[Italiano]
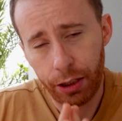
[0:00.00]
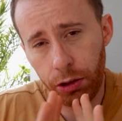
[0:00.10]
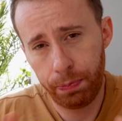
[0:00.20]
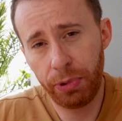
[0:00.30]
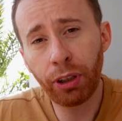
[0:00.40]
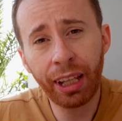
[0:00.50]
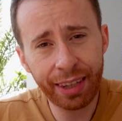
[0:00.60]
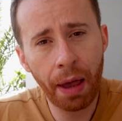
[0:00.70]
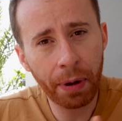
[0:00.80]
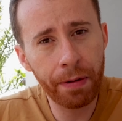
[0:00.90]
bisogna
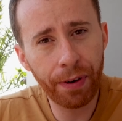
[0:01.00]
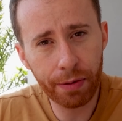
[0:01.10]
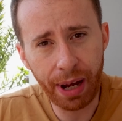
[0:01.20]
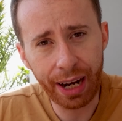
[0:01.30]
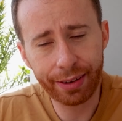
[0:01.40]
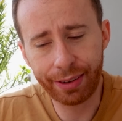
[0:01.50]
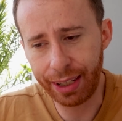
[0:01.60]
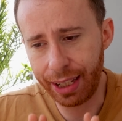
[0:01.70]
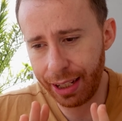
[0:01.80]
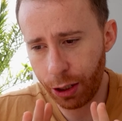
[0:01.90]
sempre
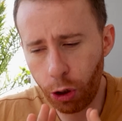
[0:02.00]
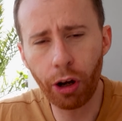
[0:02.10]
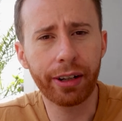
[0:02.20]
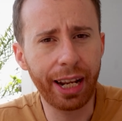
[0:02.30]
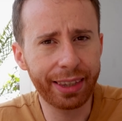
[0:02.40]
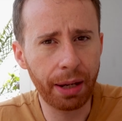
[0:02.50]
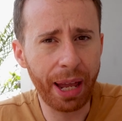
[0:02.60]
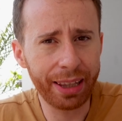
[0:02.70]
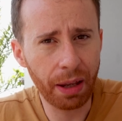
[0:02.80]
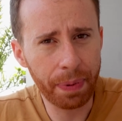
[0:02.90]
informarsi
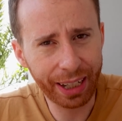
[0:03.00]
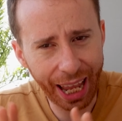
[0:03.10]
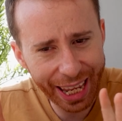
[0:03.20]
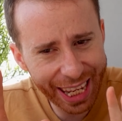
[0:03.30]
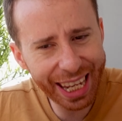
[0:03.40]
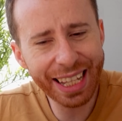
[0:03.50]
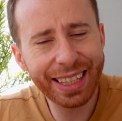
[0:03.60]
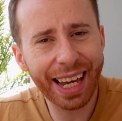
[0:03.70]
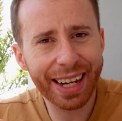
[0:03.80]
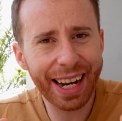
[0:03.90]
correttamente perché
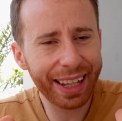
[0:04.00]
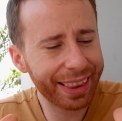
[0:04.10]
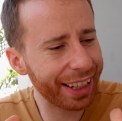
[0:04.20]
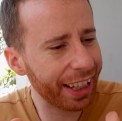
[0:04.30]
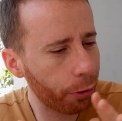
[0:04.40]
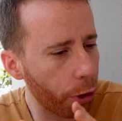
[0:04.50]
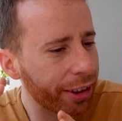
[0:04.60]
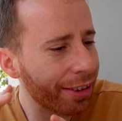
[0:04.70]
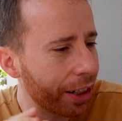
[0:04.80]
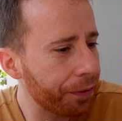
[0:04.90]
internet,
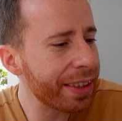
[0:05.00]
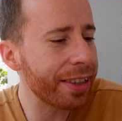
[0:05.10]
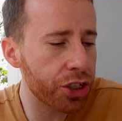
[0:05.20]
questi servizi